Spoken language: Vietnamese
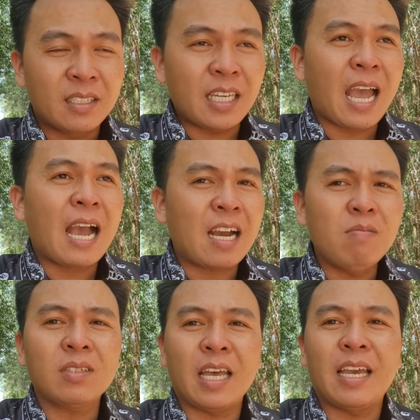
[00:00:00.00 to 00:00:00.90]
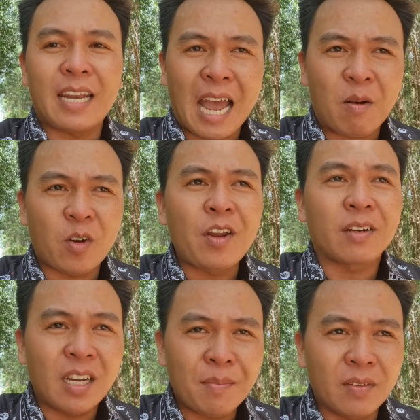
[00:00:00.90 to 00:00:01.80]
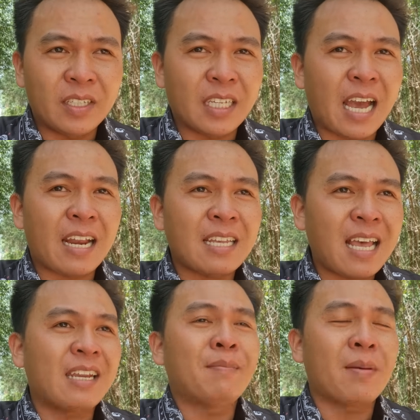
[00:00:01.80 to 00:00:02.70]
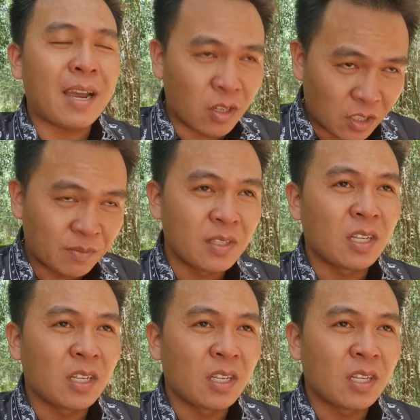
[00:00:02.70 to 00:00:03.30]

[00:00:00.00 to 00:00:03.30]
Chị Hà không thể nào nói được nữa, bởi vì chị Hà đã ra đi mãi mãi rồi.